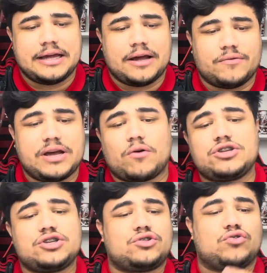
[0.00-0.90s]
É um
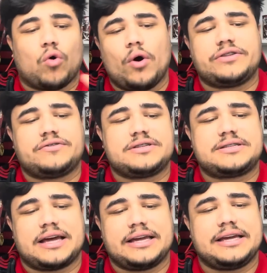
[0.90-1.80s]
negócio de doido
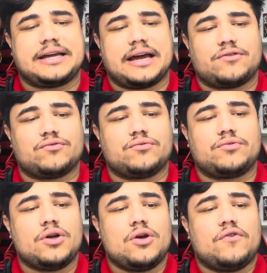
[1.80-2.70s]
isso aí, cara.
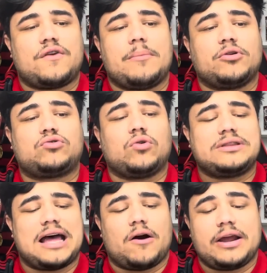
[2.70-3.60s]
O Flamengo
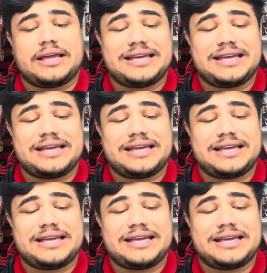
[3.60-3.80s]
toda hora.